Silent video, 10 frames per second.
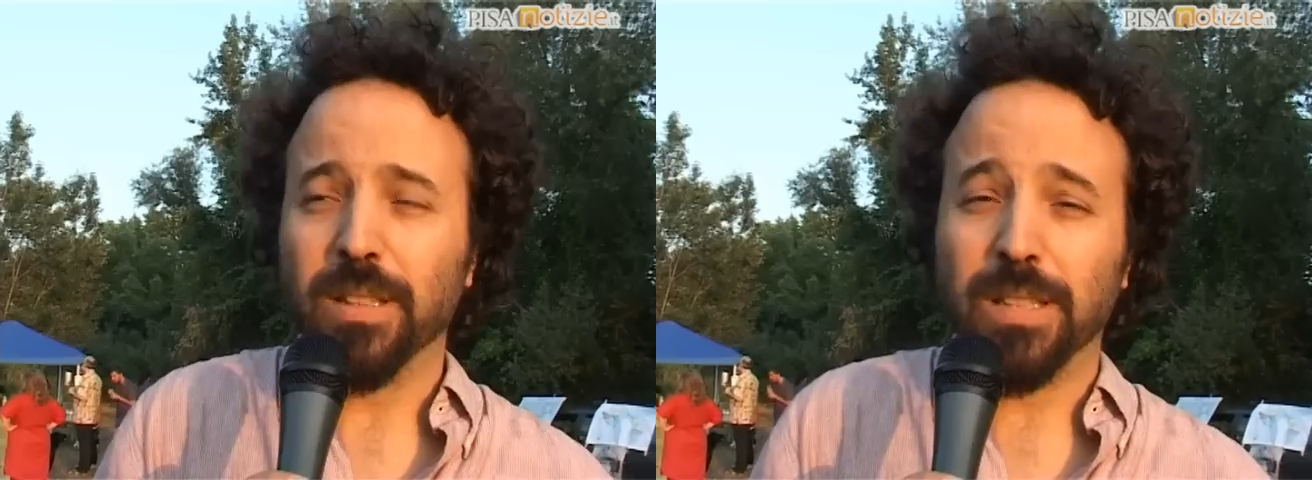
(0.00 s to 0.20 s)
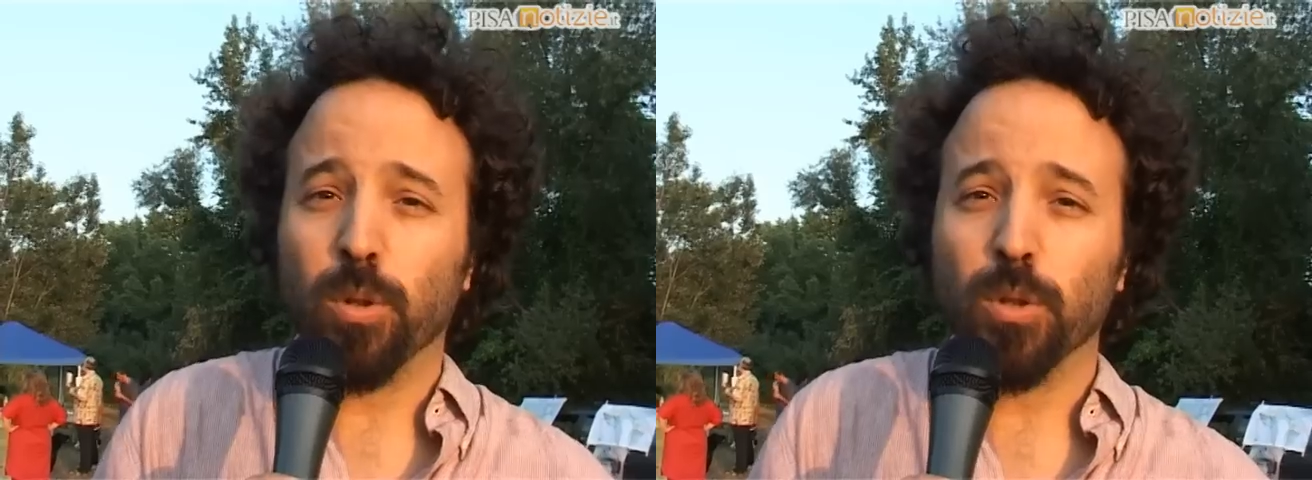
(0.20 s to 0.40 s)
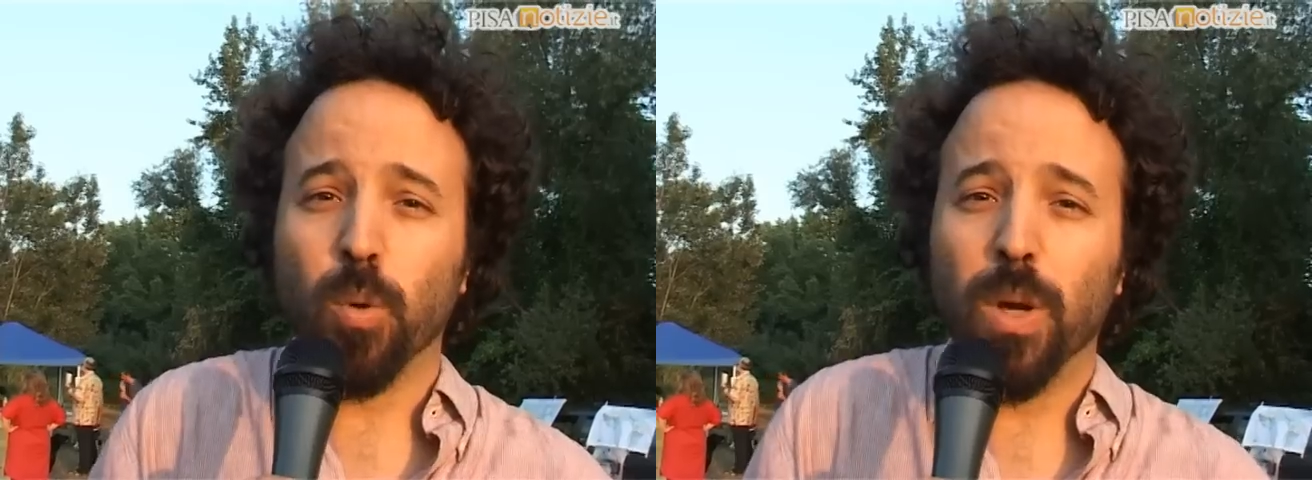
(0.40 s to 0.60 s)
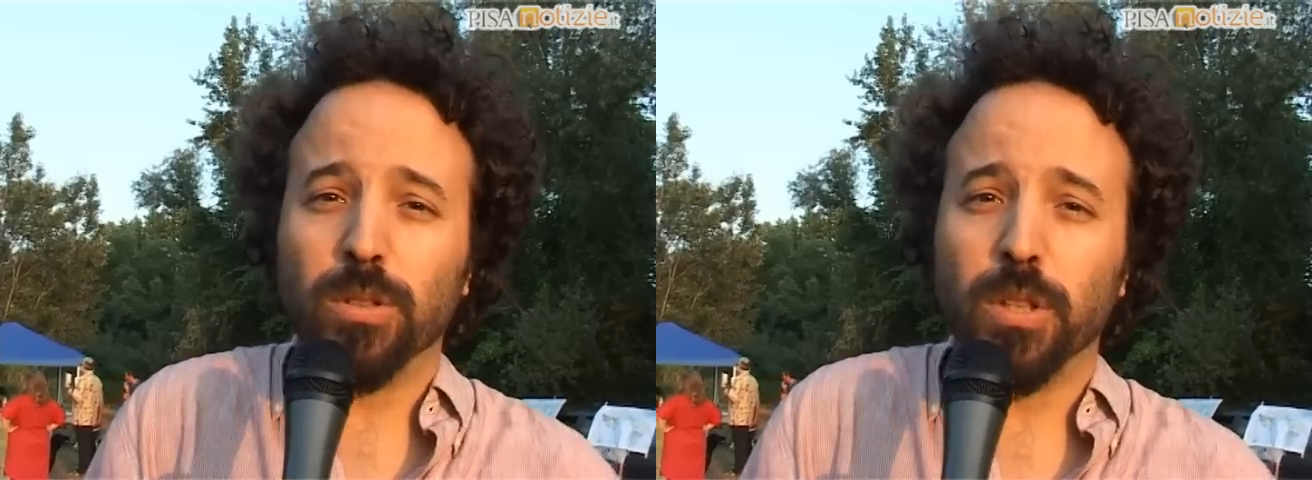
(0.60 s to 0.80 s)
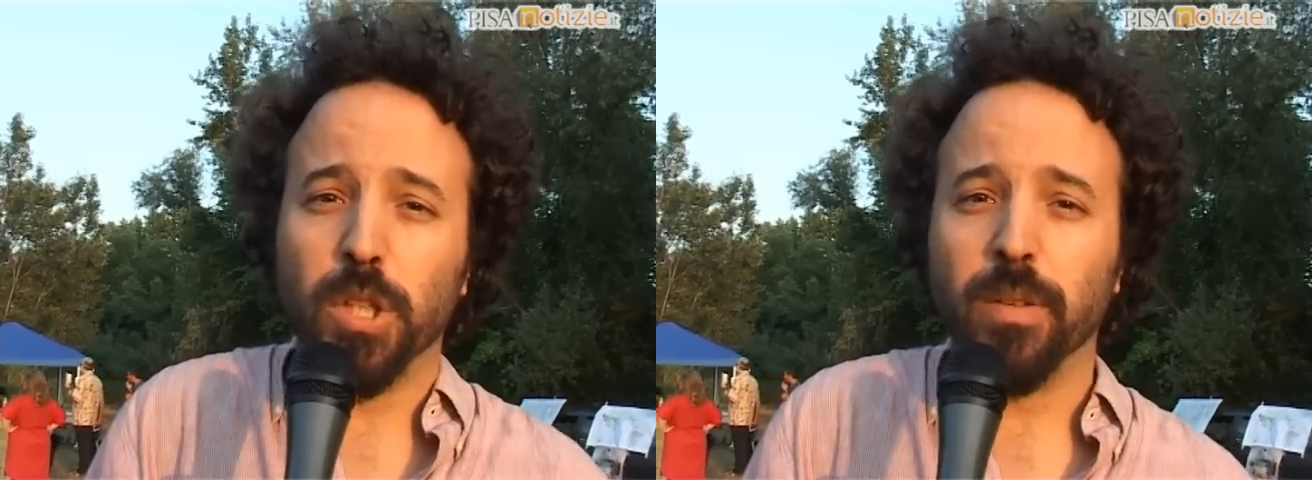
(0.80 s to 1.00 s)
secondo
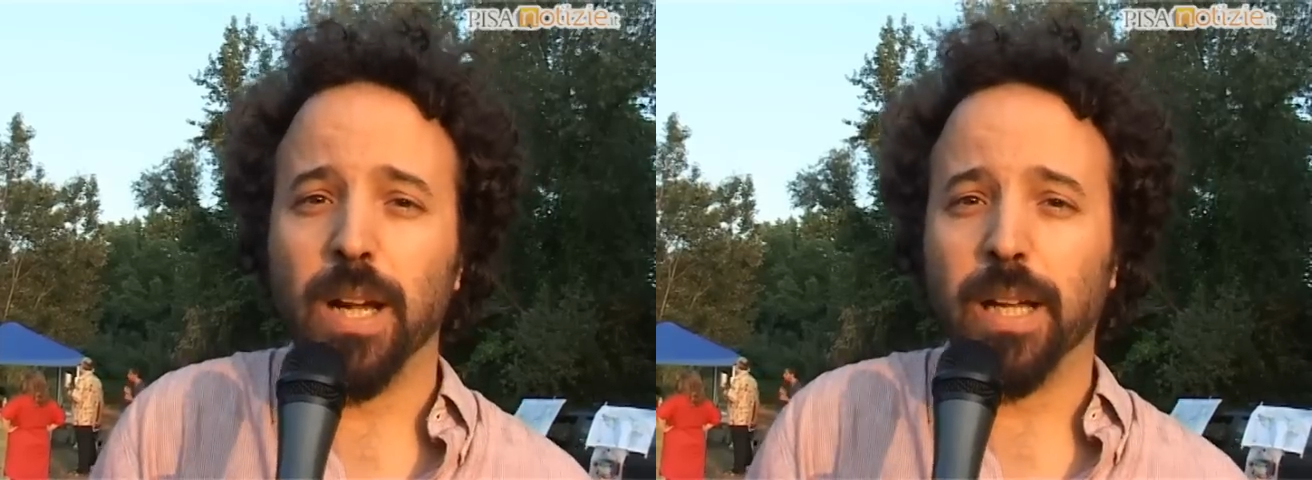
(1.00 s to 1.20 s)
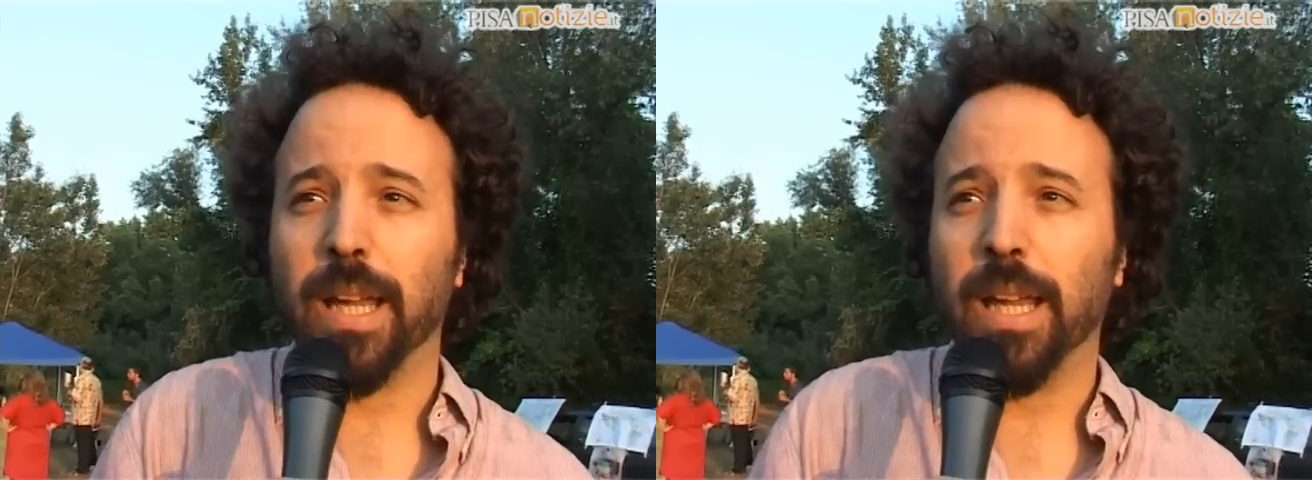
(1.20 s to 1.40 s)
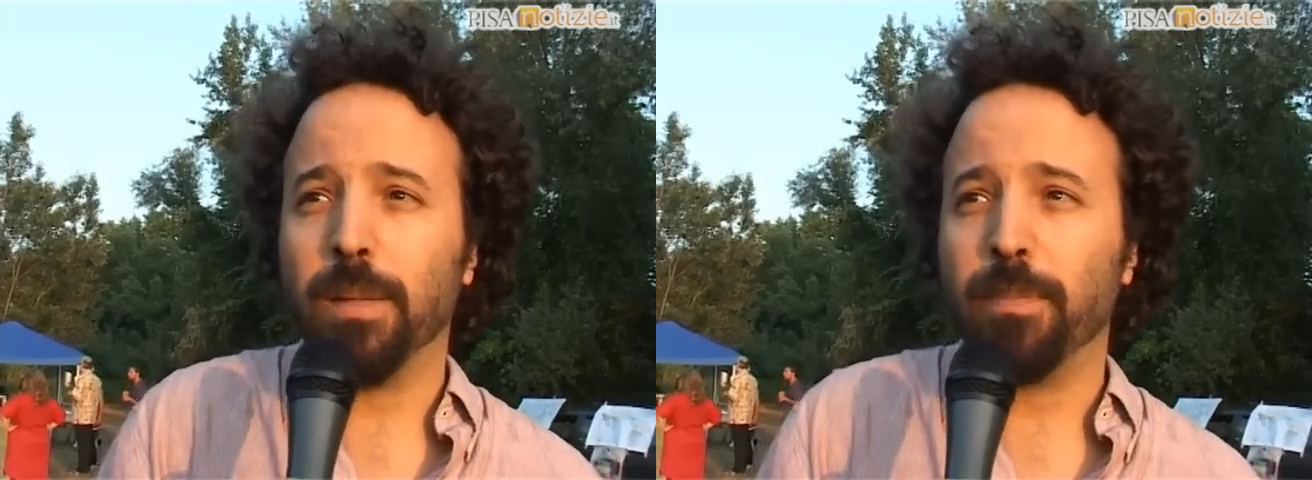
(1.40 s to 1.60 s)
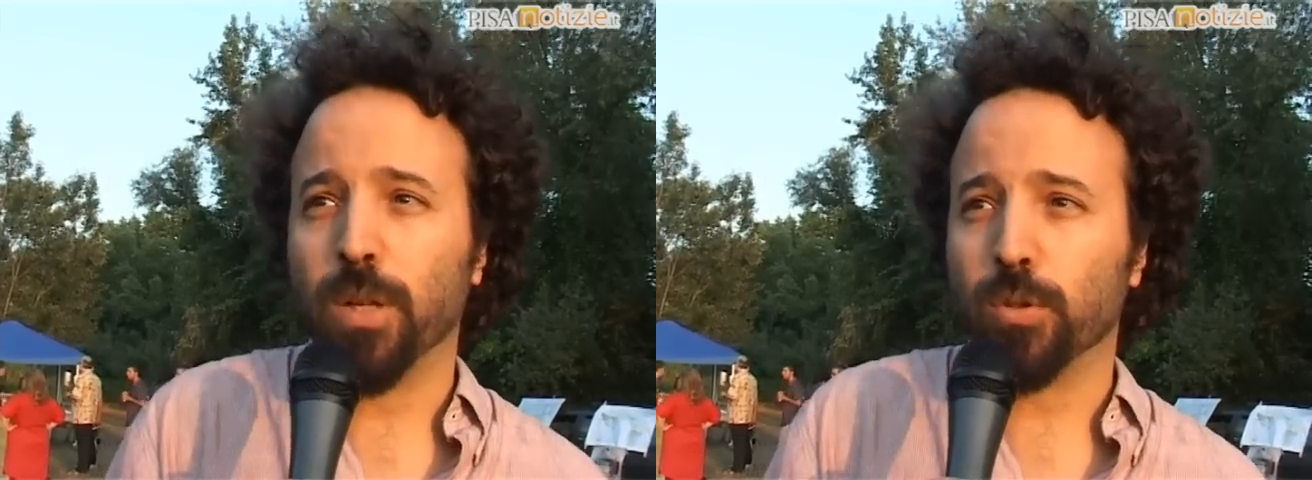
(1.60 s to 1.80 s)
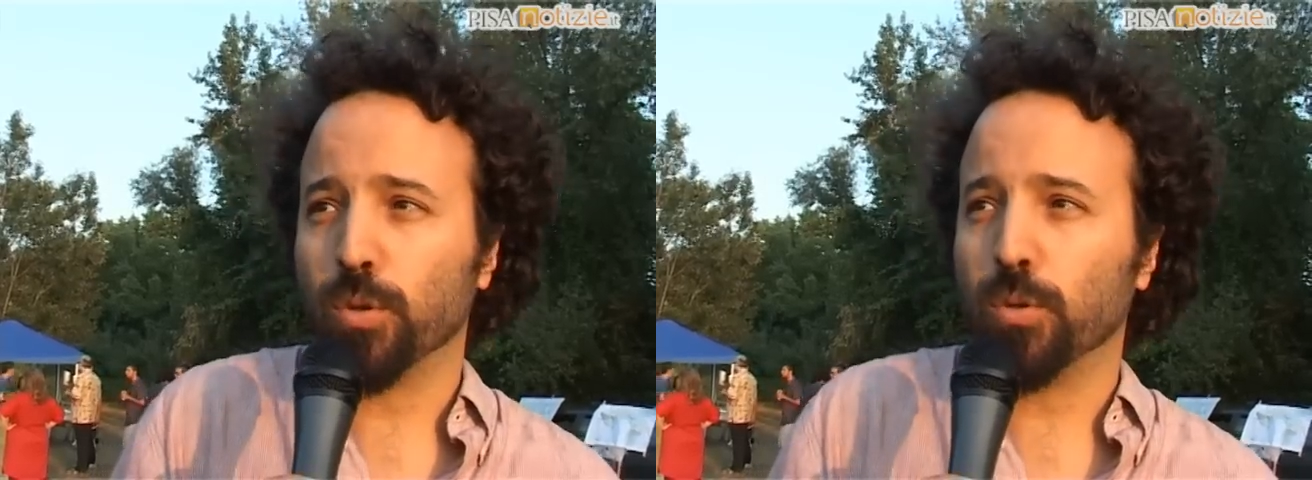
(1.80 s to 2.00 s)
quanto diceva anche il
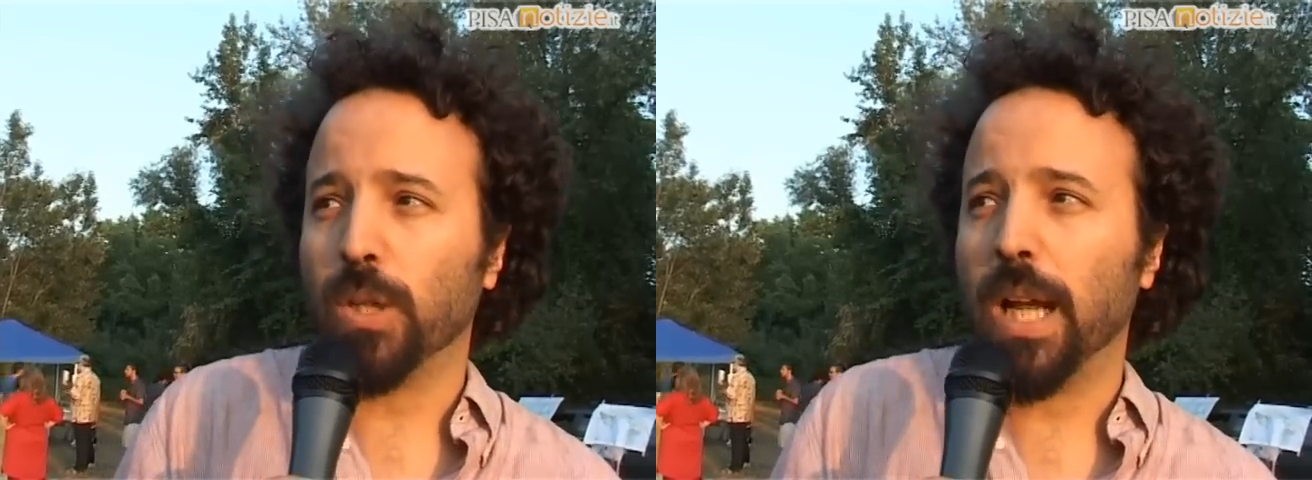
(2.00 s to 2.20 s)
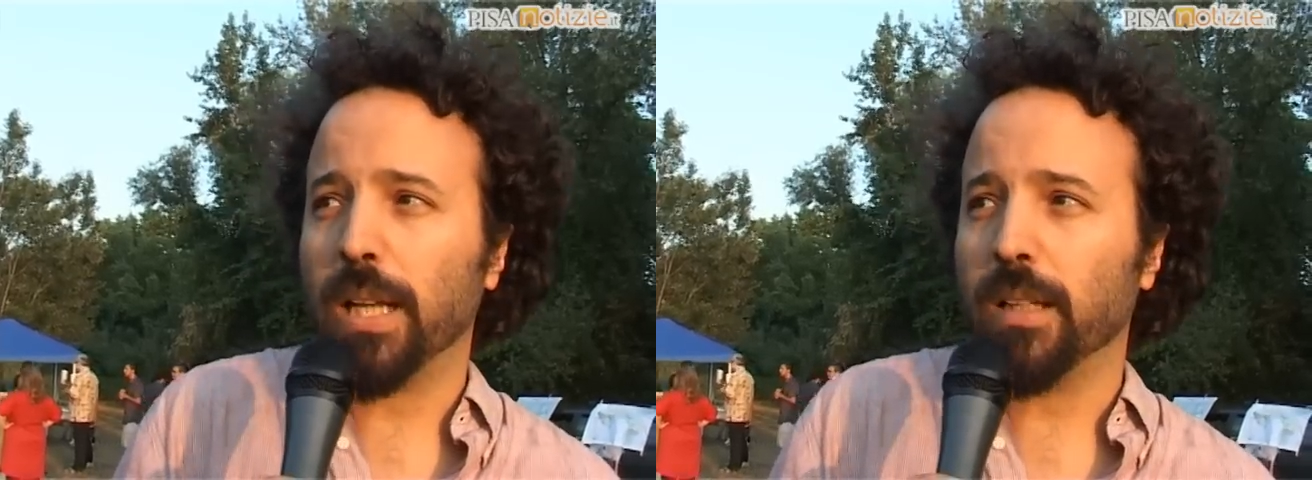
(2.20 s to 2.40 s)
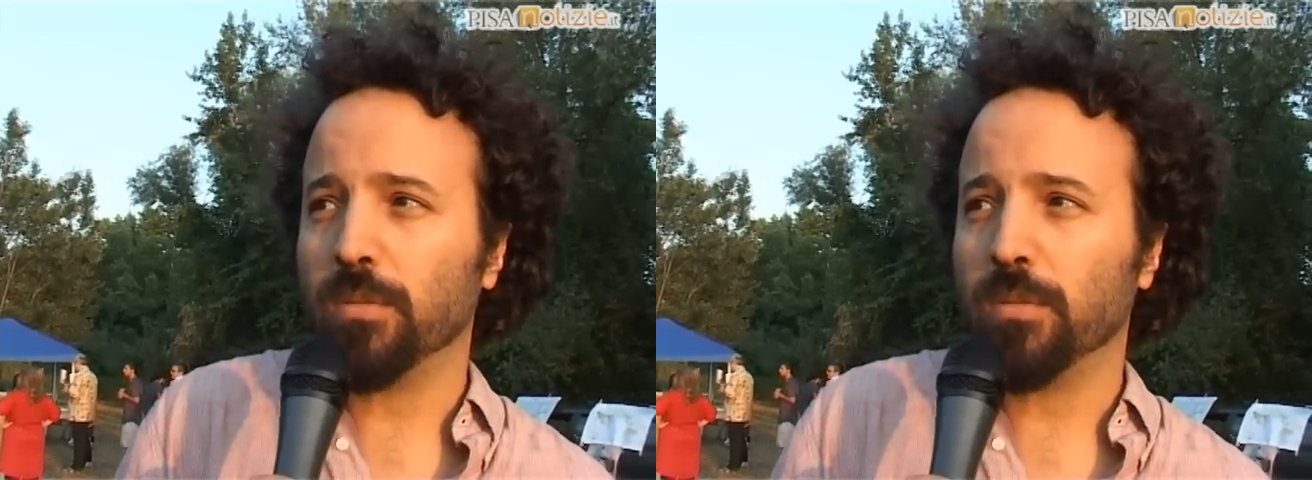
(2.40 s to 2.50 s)
piano strutturale,